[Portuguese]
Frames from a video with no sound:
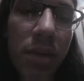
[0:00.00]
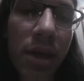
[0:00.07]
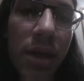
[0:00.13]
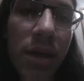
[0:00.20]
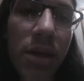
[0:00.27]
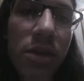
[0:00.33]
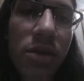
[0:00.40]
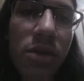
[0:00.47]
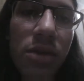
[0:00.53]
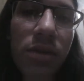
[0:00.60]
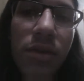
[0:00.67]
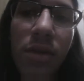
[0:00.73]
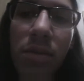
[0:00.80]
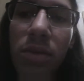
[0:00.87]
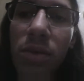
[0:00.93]
parei de
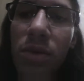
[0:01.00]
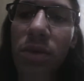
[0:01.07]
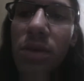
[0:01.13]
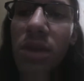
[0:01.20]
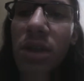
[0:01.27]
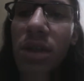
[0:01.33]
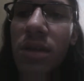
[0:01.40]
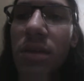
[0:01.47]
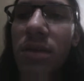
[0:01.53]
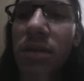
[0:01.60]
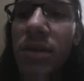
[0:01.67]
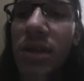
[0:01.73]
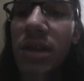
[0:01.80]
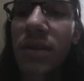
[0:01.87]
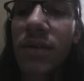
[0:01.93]
sofrer bullying,
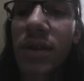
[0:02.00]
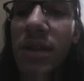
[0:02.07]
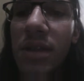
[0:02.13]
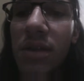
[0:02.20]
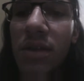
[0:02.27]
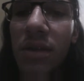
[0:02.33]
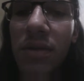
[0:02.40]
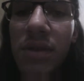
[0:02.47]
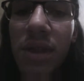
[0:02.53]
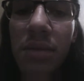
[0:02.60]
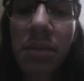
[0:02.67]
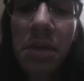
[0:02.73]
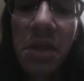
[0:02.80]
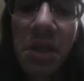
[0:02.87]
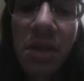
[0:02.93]
consegui fazer novos
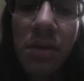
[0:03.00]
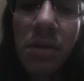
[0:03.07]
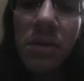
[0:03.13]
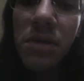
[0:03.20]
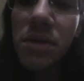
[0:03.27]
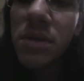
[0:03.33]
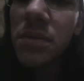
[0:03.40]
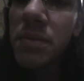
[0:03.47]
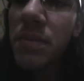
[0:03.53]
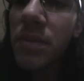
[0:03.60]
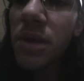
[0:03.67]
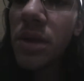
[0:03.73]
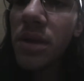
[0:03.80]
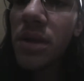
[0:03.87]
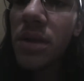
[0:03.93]
amigos
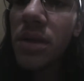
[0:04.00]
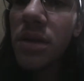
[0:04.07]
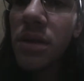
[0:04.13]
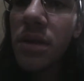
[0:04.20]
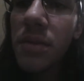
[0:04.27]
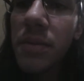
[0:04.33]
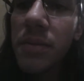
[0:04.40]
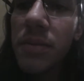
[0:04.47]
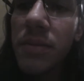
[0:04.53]
e